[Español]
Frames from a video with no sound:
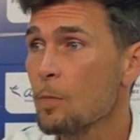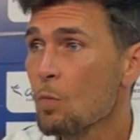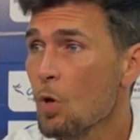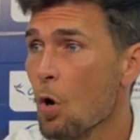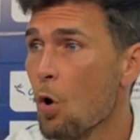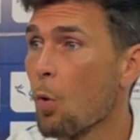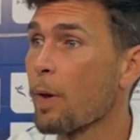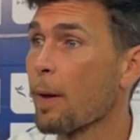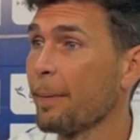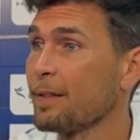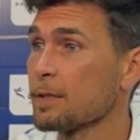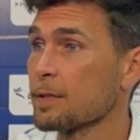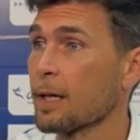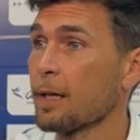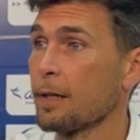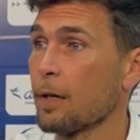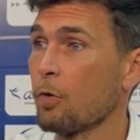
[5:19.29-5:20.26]
Obviamente
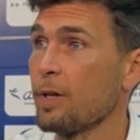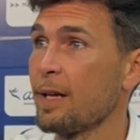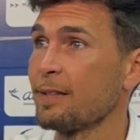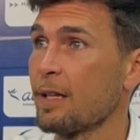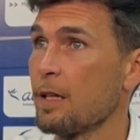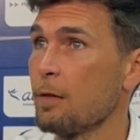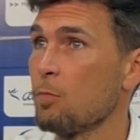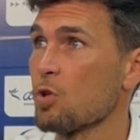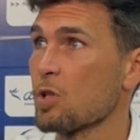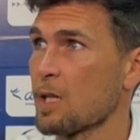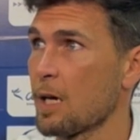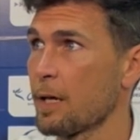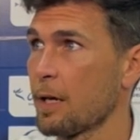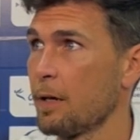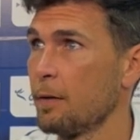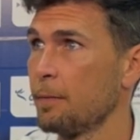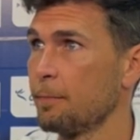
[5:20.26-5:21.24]
esta categoría te demuestra
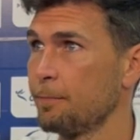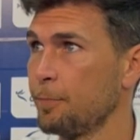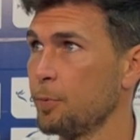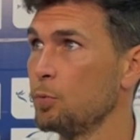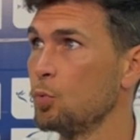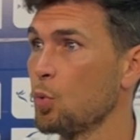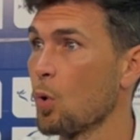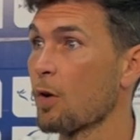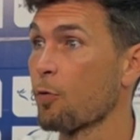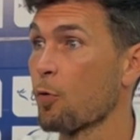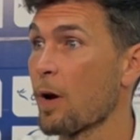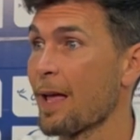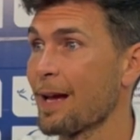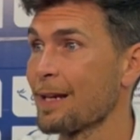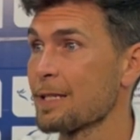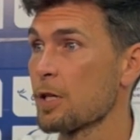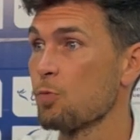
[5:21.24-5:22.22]
que puntuar fuera
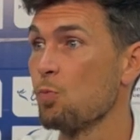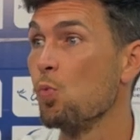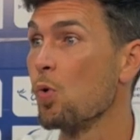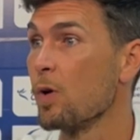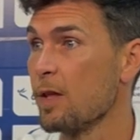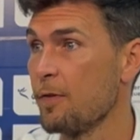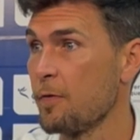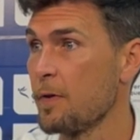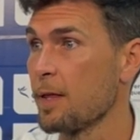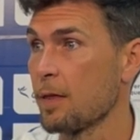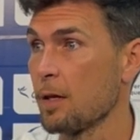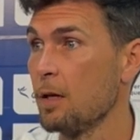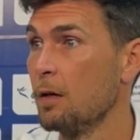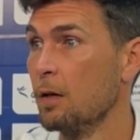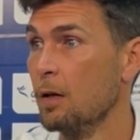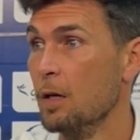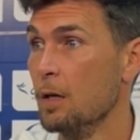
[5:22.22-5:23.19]
de casa es muy
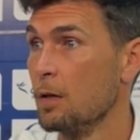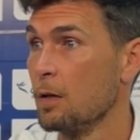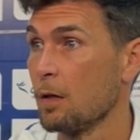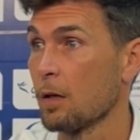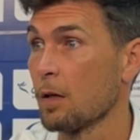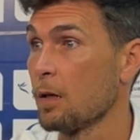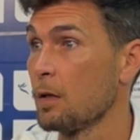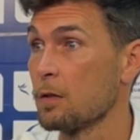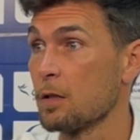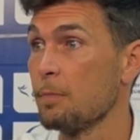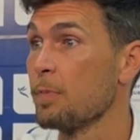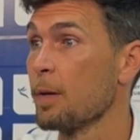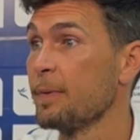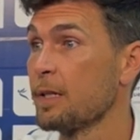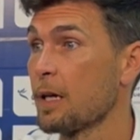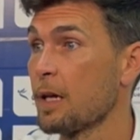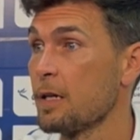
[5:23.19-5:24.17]
difícil y
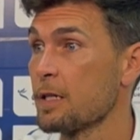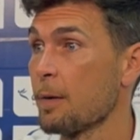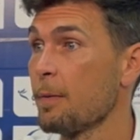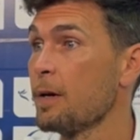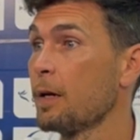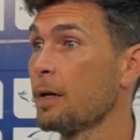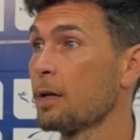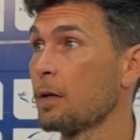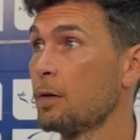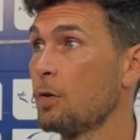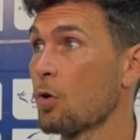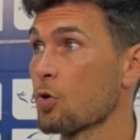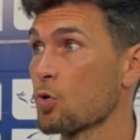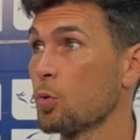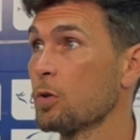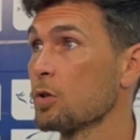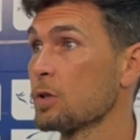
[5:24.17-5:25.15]
simplemente hay que ver los
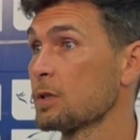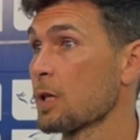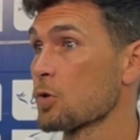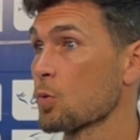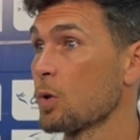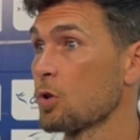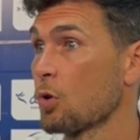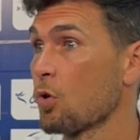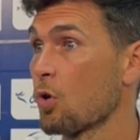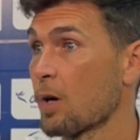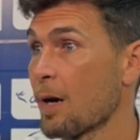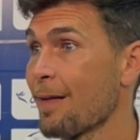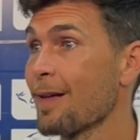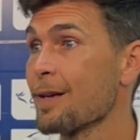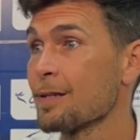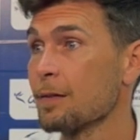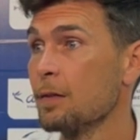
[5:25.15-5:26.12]
resultados de estas cuatro
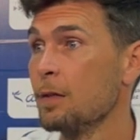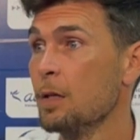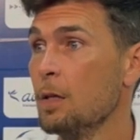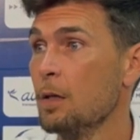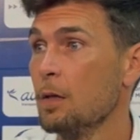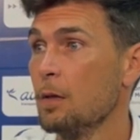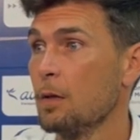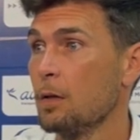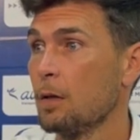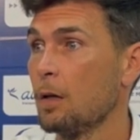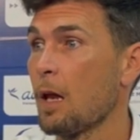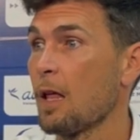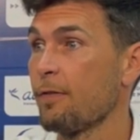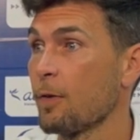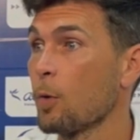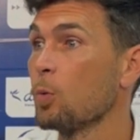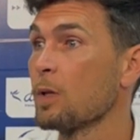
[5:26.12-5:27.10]
jornadas, la
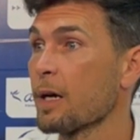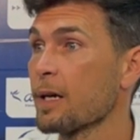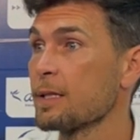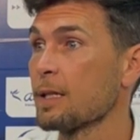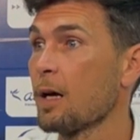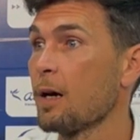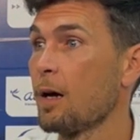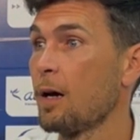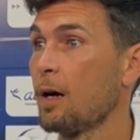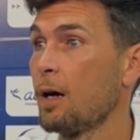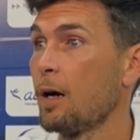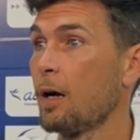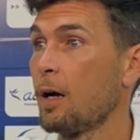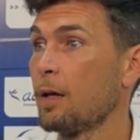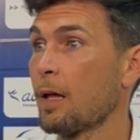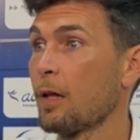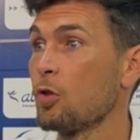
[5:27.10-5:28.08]
dificultad que
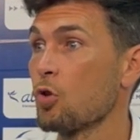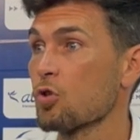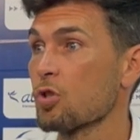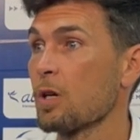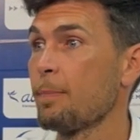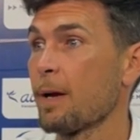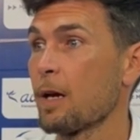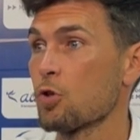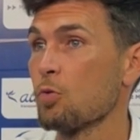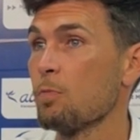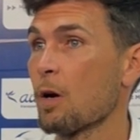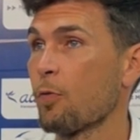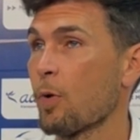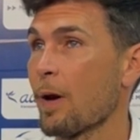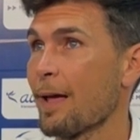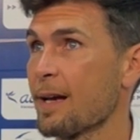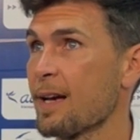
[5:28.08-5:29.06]
está dándose para sumar
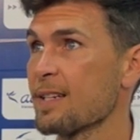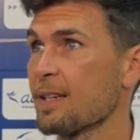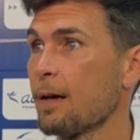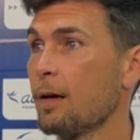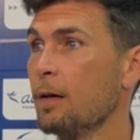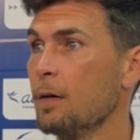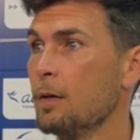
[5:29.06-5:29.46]
fuera de casa.